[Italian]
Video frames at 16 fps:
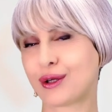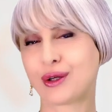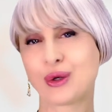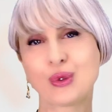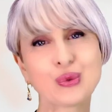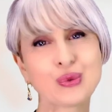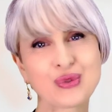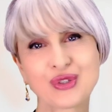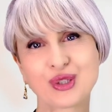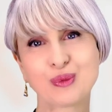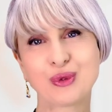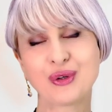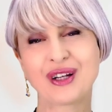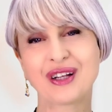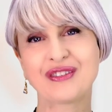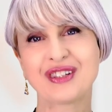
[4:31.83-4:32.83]
con
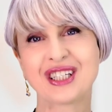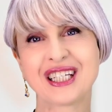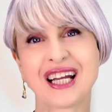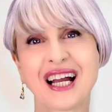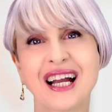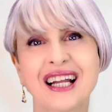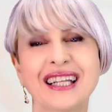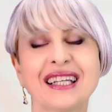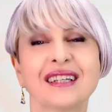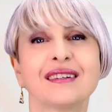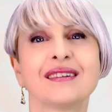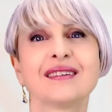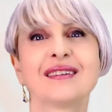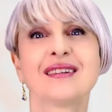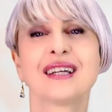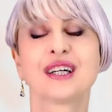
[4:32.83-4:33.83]
Simona Vignali
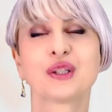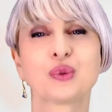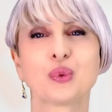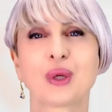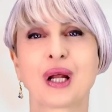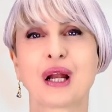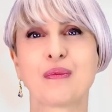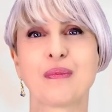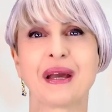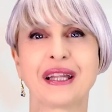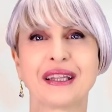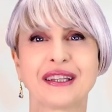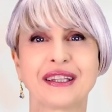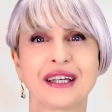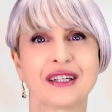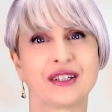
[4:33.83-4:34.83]

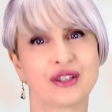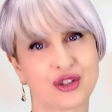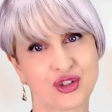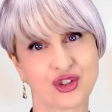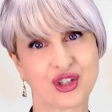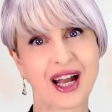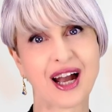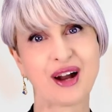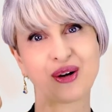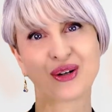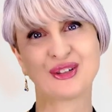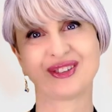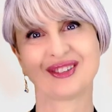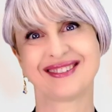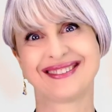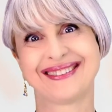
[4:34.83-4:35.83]
naturalmente.
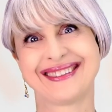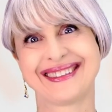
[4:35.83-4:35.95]
Ciao!